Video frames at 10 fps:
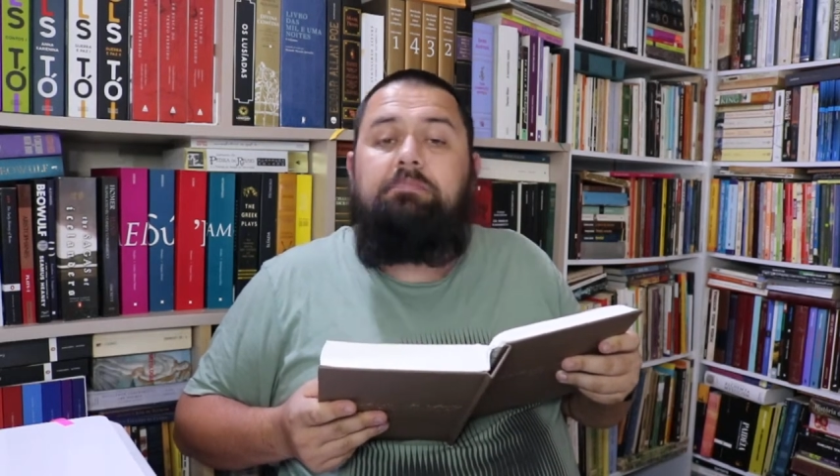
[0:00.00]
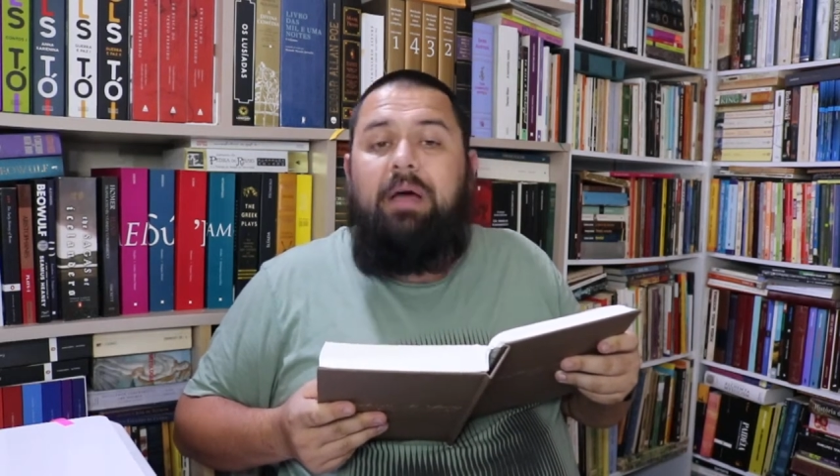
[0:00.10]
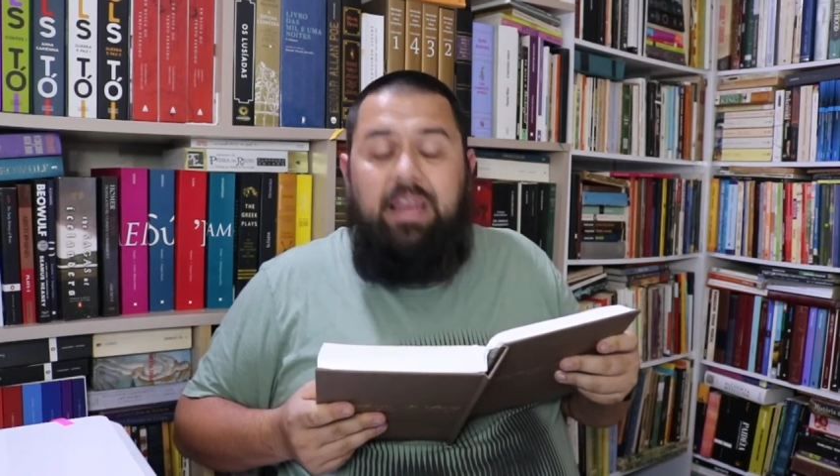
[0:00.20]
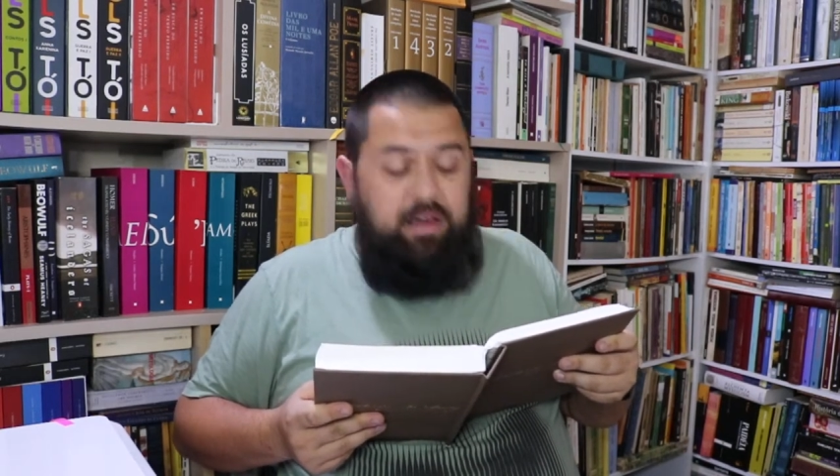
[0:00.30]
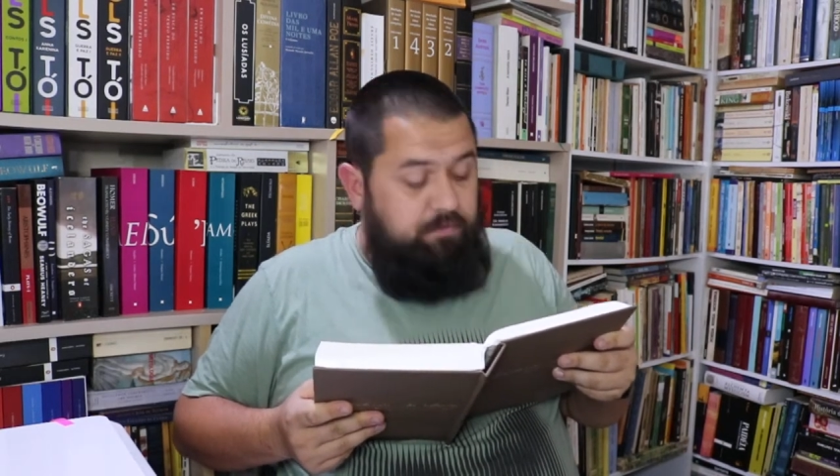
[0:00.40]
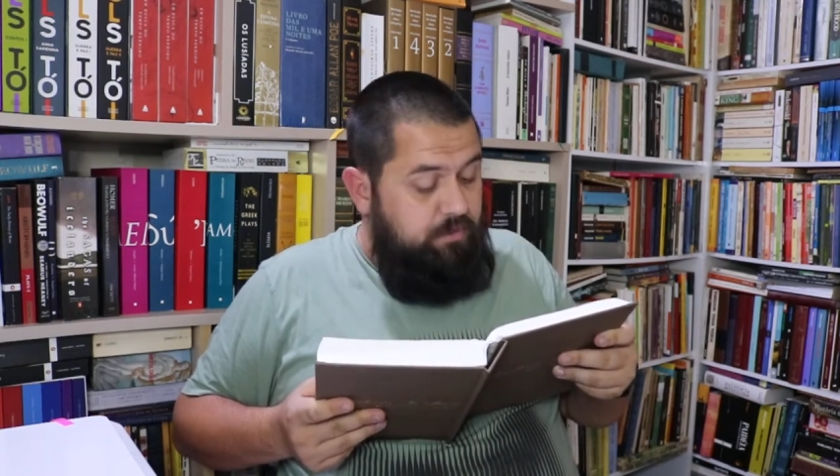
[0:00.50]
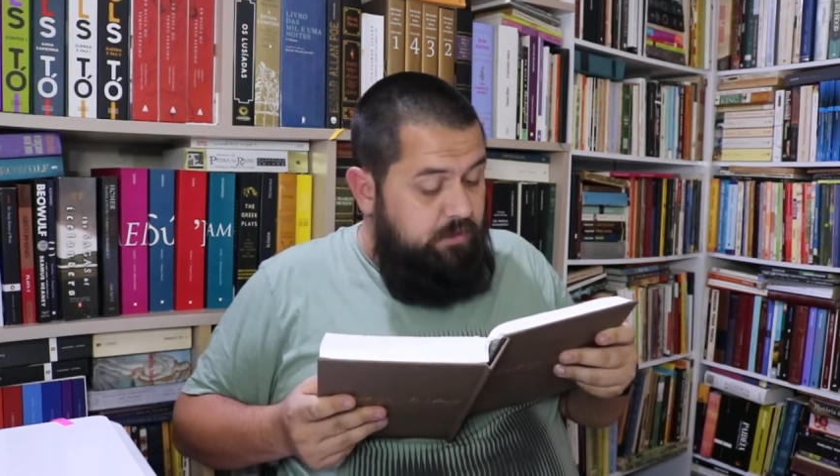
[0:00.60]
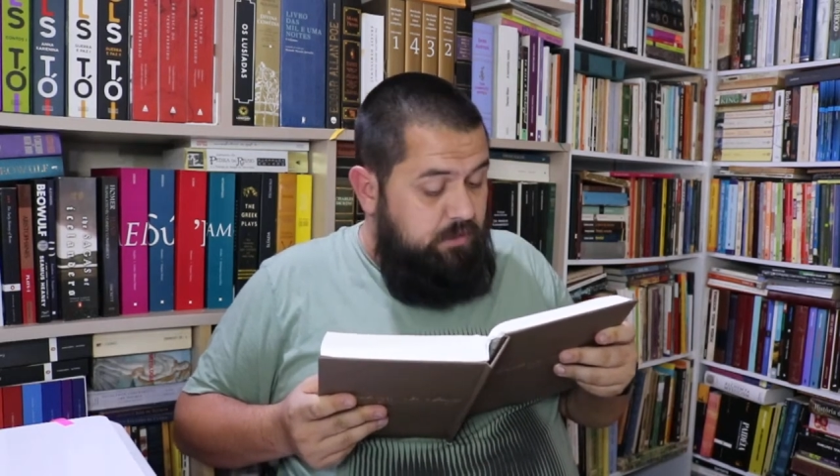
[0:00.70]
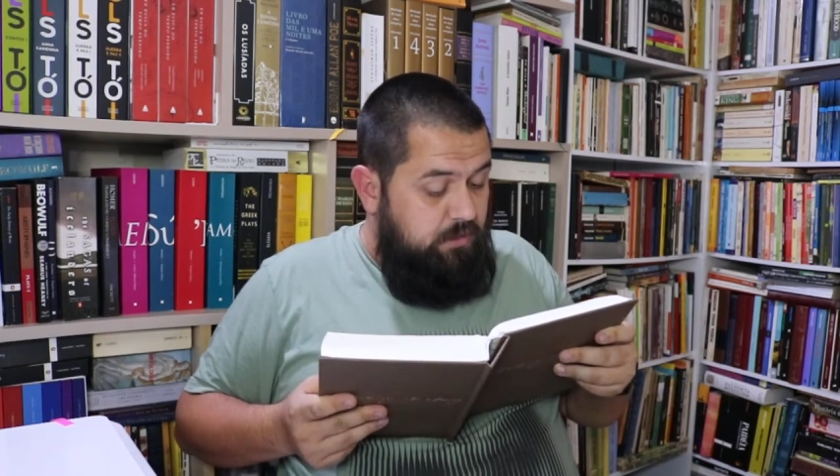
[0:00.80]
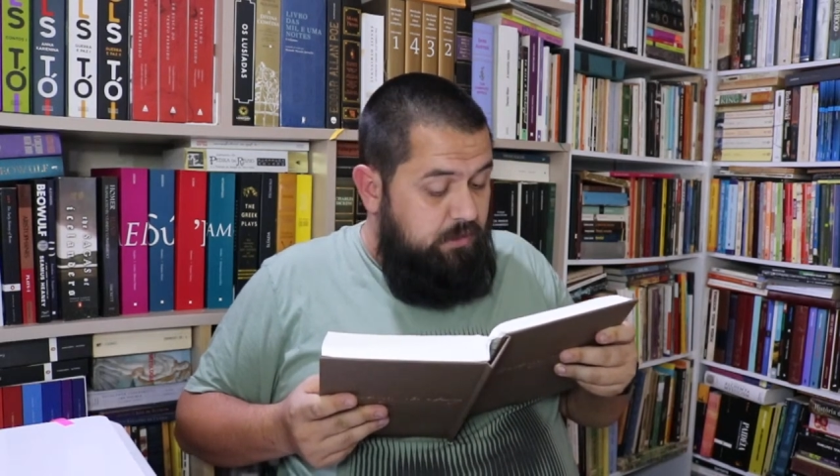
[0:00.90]

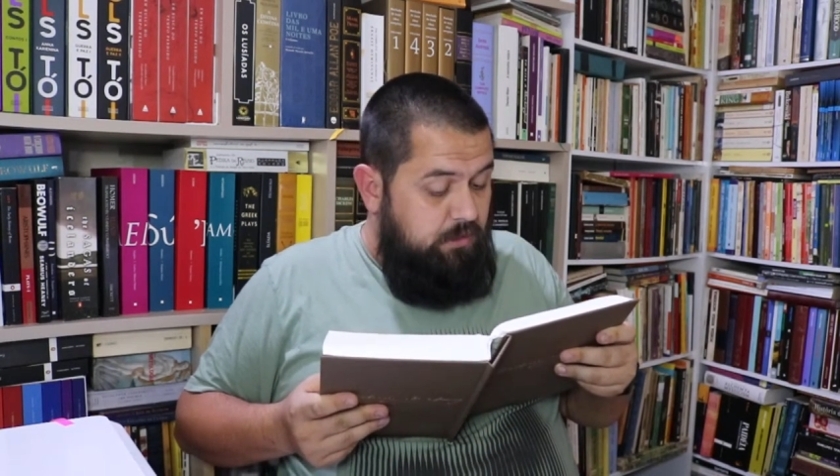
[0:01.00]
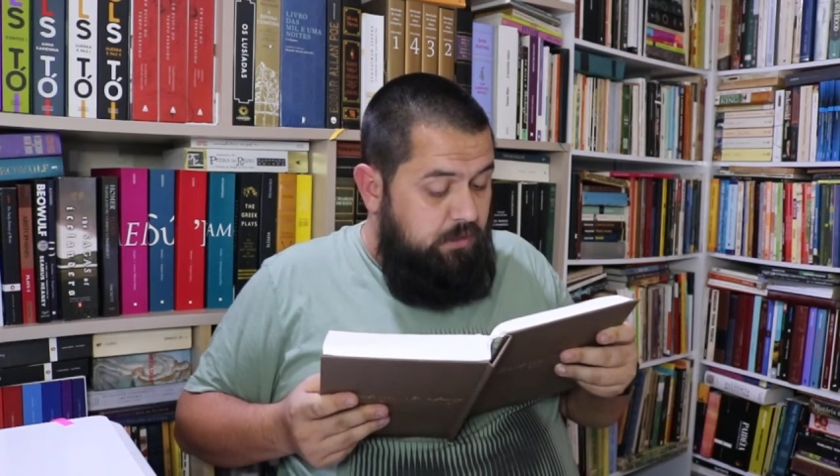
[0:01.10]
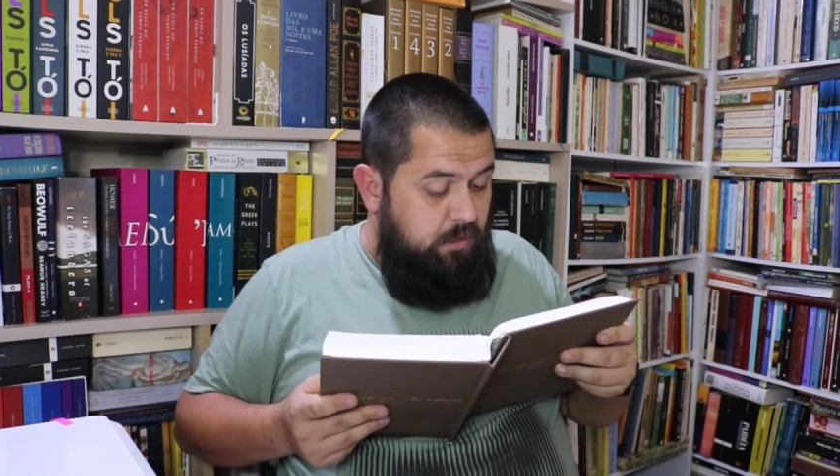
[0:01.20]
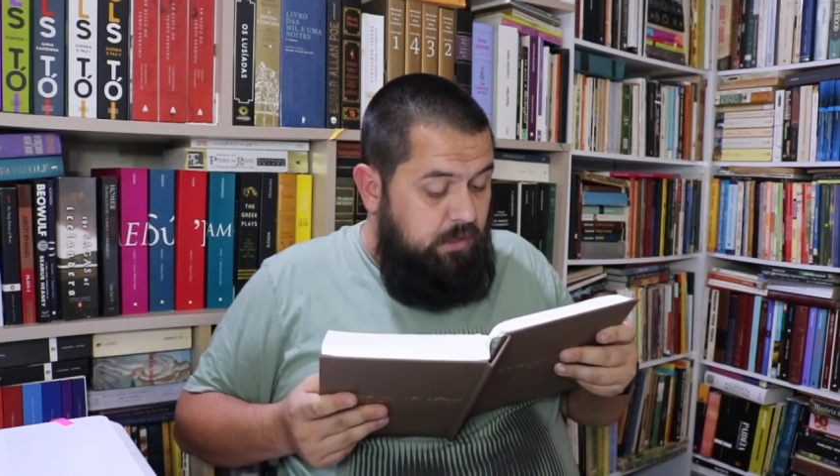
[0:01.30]
palavras: